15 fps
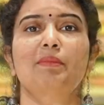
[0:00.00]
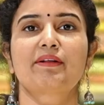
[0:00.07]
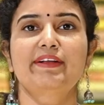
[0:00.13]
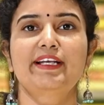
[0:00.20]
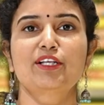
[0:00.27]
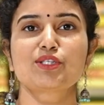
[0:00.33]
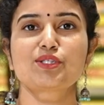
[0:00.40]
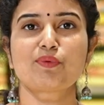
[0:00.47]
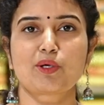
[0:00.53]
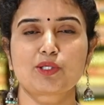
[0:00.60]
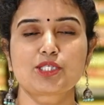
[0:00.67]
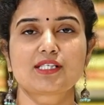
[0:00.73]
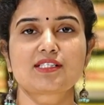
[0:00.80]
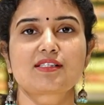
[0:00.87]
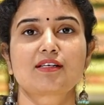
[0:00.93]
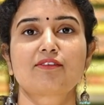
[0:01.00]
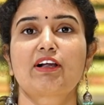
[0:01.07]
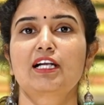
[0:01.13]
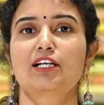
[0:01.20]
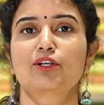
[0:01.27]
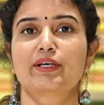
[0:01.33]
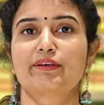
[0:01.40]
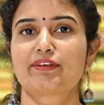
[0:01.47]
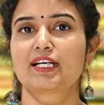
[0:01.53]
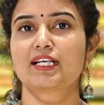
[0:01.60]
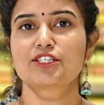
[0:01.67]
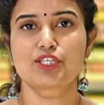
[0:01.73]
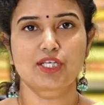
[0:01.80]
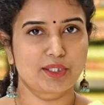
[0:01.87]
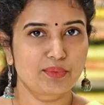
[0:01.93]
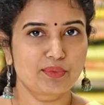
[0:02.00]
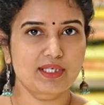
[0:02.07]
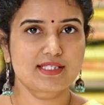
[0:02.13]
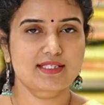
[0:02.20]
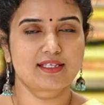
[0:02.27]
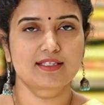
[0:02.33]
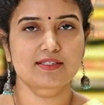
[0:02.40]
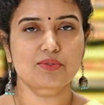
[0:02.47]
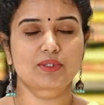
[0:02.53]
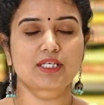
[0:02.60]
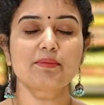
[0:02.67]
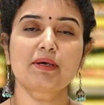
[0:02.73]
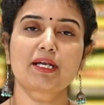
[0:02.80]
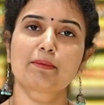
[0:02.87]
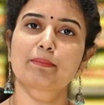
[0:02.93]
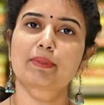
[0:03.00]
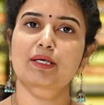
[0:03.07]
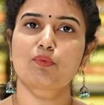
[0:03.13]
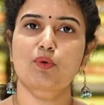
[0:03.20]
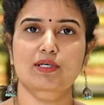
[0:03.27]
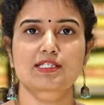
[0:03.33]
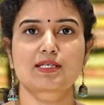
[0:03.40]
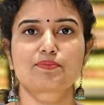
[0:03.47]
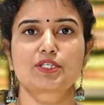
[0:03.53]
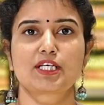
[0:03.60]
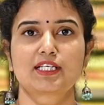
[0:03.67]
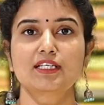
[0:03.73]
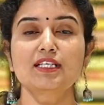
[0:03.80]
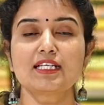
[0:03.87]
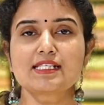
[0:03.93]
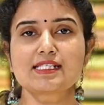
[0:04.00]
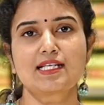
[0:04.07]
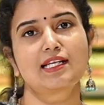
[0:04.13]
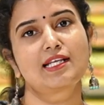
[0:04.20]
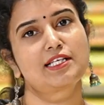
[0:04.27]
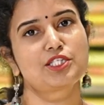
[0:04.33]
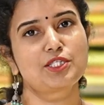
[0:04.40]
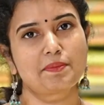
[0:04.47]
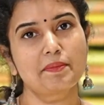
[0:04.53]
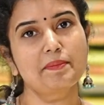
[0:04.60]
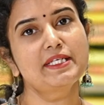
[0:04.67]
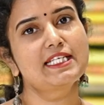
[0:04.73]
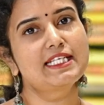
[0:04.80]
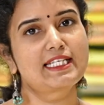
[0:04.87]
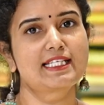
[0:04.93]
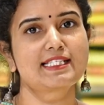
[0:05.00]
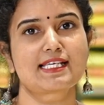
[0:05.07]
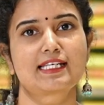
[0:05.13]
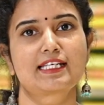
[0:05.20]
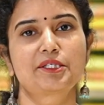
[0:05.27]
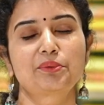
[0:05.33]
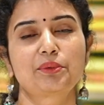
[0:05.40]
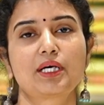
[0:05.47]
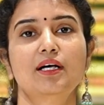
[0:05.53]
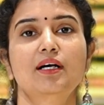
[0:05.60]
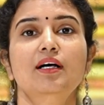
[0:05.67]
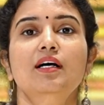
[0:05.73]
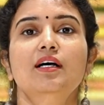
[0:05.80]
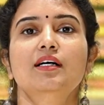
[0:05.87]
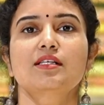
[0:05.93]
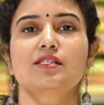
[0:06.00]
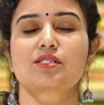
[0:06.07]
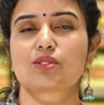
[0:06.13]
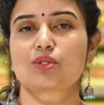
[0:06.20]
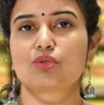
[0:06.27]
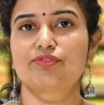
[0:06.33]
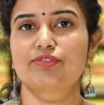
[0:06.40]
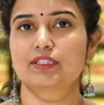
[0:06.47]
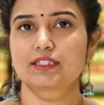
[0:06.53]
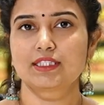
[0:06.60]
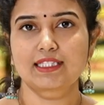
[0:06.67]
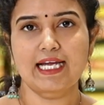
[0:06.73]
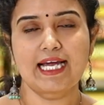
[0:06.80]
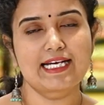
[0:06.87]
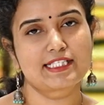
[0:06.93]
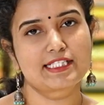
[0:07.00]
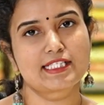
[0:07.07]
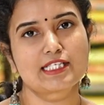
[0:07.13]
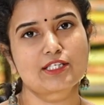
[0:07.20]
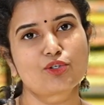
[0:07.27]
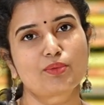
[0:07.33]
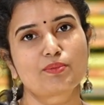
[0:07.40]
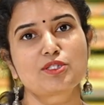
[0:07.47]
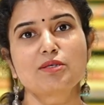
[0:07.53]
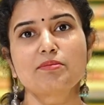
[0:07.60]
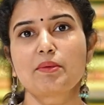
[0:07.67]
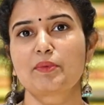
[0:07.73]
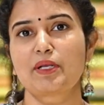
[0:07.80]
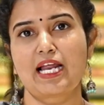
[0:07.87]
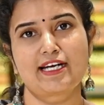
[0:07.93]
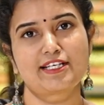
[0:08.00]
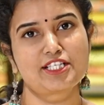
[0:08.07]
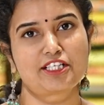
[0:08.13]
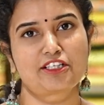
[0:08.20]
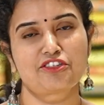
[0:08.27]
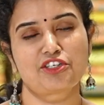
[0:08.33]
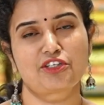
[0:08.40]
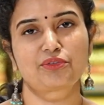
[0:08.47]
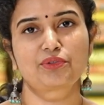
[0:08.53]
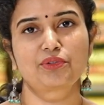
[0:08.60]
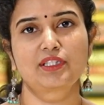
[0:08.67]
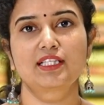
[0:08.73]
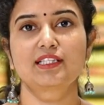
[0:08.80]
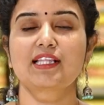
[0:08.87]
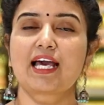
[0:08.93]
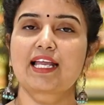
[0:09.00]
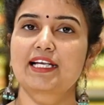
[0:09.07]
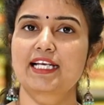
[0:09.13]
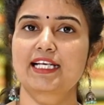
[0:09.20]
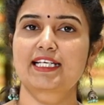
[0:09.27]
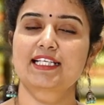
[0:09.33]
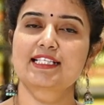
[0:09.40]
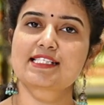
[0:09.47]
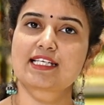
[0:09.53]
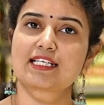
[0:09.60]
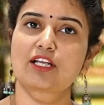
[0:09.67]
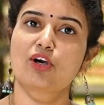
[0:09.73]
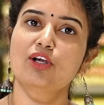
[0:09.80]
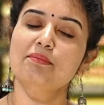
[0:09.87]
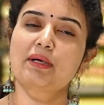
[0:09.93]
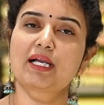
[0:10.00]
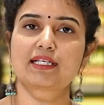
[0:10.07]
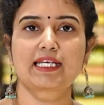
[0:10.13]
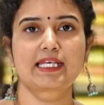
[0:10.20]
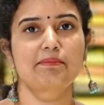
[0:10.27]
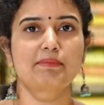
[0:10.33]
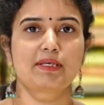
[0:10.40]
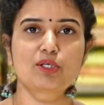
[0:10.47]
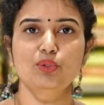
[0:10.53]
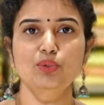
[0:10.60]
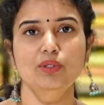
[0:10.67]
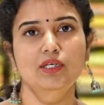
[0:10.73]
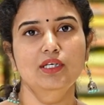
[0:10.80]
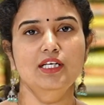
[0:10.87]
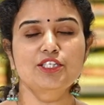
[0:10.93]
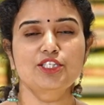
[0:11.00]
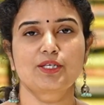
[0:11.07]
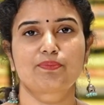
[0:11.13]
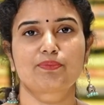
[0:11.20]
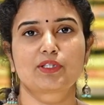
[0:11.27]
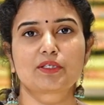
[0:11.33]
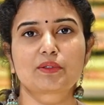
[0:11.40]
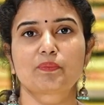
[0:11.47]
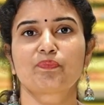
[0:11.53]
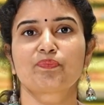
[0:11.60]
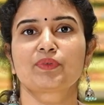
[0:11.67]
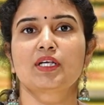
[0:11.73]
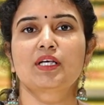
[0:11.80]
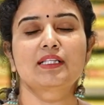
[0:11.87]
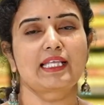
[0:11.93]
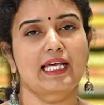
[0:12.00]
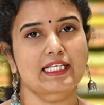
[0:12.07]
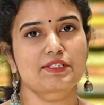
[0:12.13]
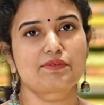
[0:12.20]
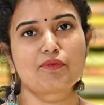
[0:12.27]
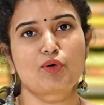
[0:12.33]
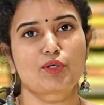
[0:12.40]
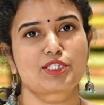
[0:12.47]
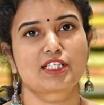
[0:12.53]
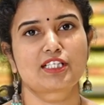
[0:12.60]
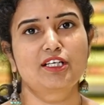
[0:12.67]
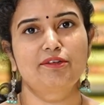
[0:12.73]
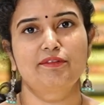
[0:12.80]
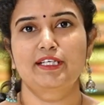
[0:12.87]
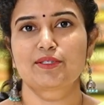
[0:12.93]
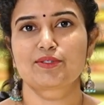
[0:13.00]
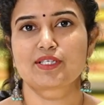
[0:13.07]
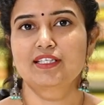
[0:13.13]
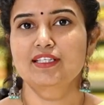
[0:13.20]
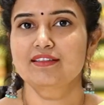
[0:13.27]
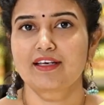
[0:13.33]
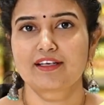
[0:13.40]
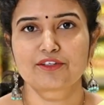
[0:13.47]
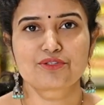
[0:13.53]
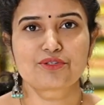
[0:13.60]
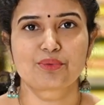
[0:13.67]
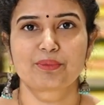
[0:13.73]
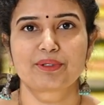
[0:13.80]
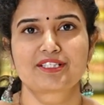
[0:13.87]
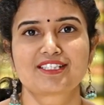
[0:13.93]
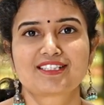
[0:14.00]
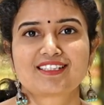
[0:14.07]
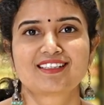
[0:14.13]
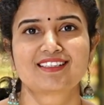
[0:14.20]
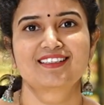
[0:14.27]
మన వీడియోస్ వాచ్ చేస్తున్న వాళ్ళలో ఎవరైనా జెన్యున్ రీసెల్లర్స్ ఉంటే మా నెంబర్కి వాట్సాప్ చేయండి రీసెల్లర్ అని చెప్పి మీ డీటెయిల్స్ అన్నీ కూడా సో ఫర్దర్గా యాడ్ చేసే గ్రూప్స్లో మిమ్మల్ని యాడ్ చేయడం జరుగుతుంది దాని డీటెయిల్స్ అండ్ ఆల్ మా టీం మీకు చెప్తారు థ్యాంక్స్ ఫర్ వాచింగ్ అవర్ వీడియోస్ అండి థ్యాంక్ యూ సో మచ్